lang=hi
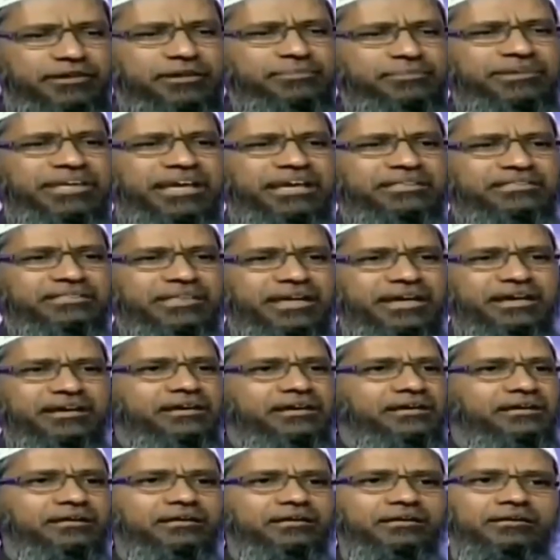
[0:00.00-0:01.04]
फिल्म के अंदर
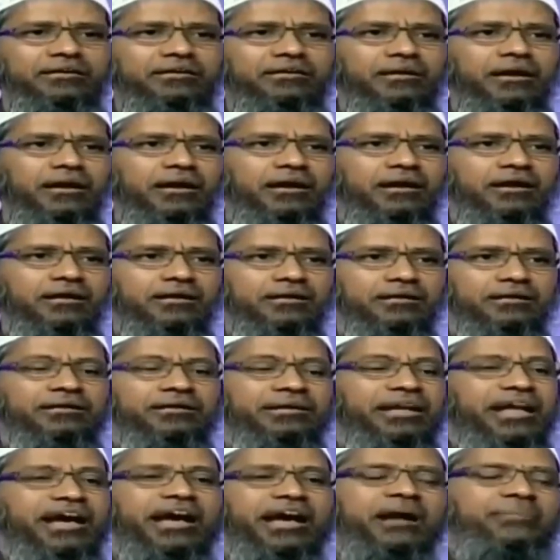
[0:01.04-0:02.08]

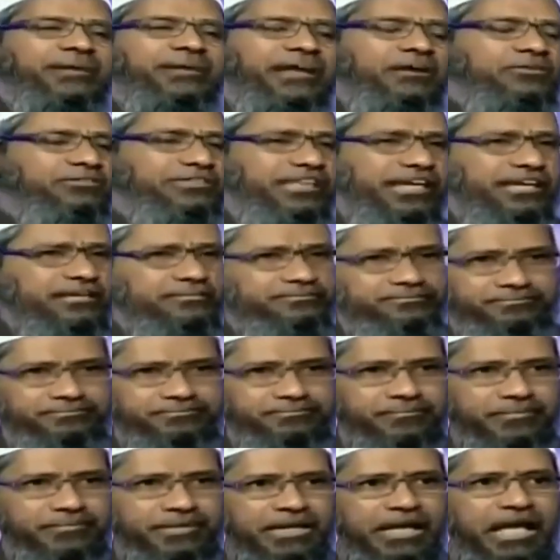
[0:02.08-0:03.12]
नंगा बना होता
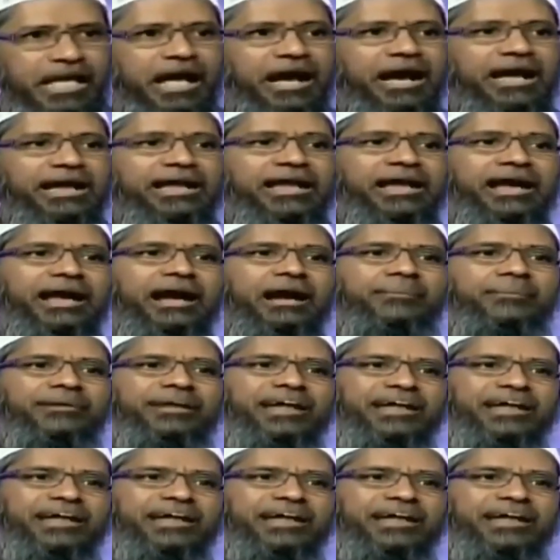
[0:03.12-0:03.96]
है अगर नंगा